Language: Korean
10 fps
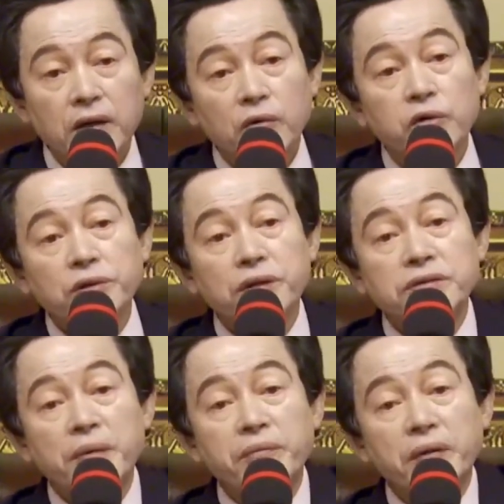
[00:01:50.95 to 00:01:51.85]
국회의원
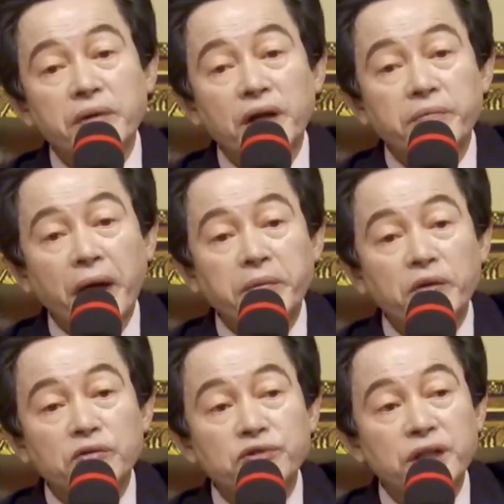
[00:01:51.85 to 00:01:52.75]
300명,
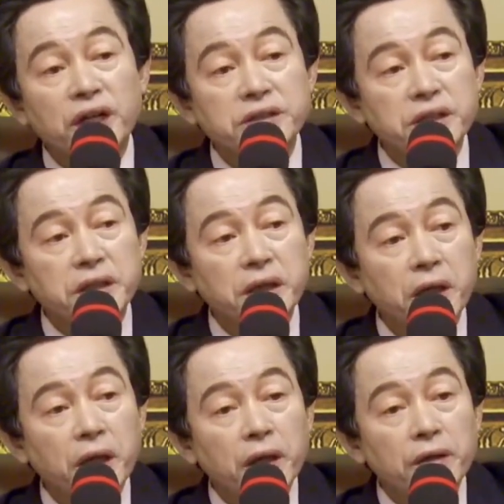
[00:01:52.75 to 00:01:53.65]
100명으로 줄여야지.
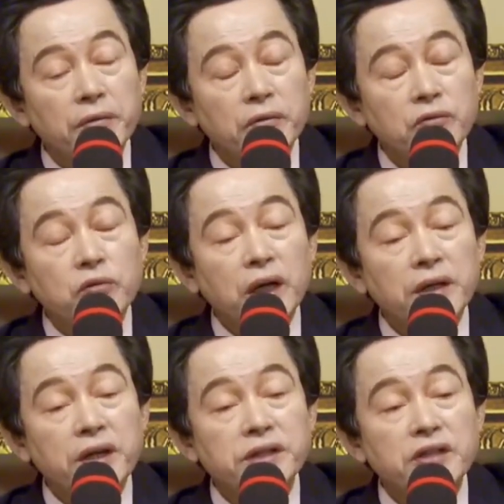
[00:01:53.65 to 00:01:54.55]

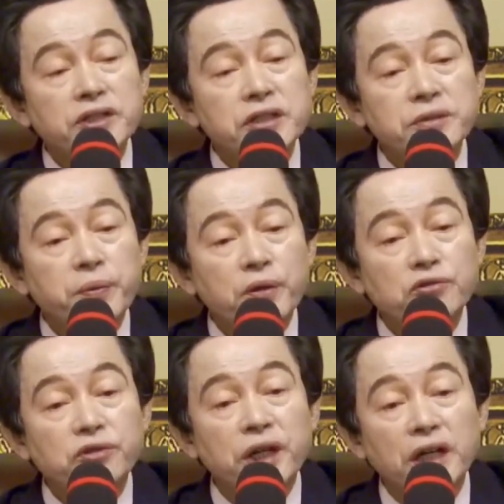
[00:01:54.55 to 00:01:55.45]
국가 예산 70%
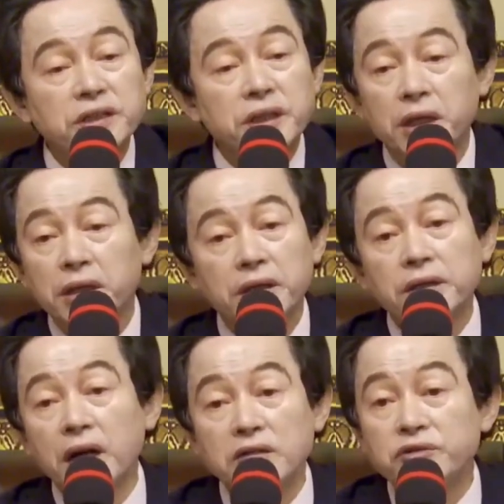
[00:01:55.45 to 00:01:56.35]
줄여야지.
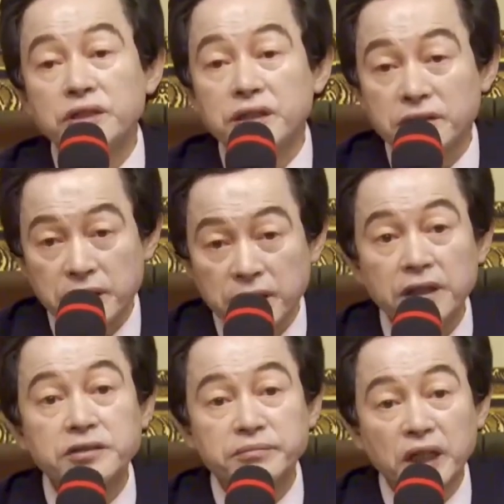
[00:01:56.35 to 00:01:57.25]
이걸 할 수
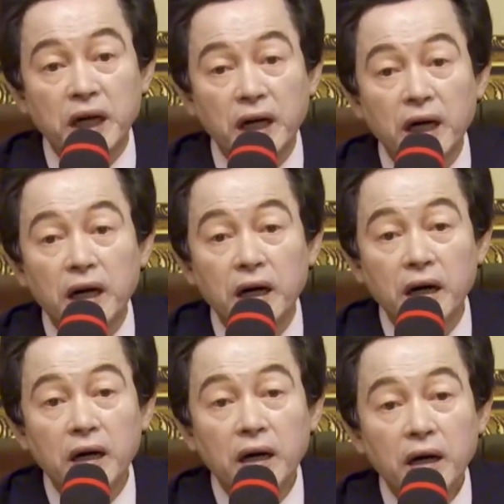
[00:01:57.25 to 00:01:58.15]
있겠습니까?
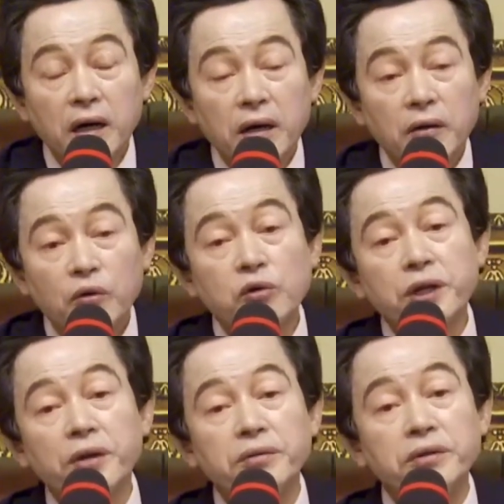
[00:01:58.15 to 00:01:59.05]

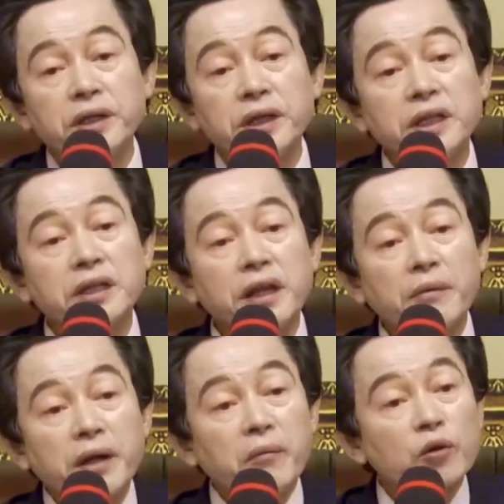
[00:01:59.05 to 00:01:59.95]
국회의원들이 있기
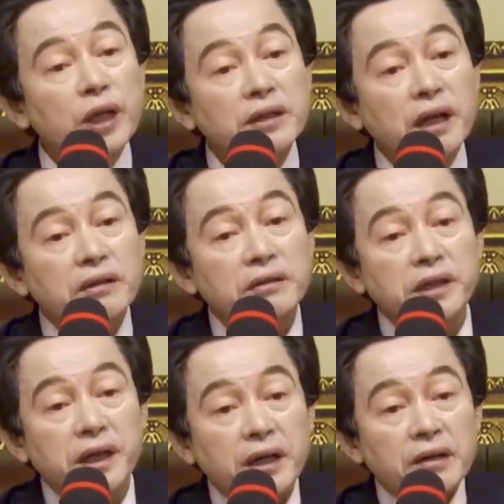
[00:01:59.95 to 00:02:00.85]
때문에 못한다는
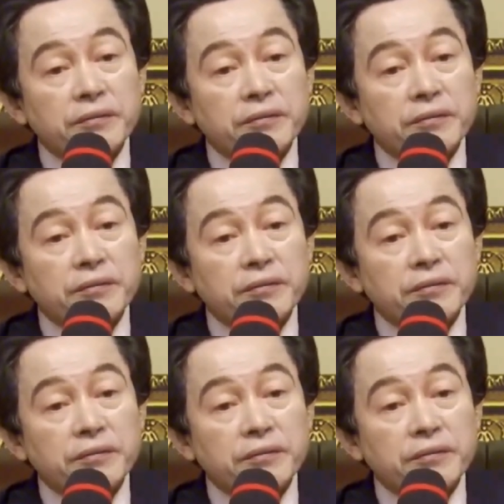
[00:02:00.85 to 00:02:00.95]
거야.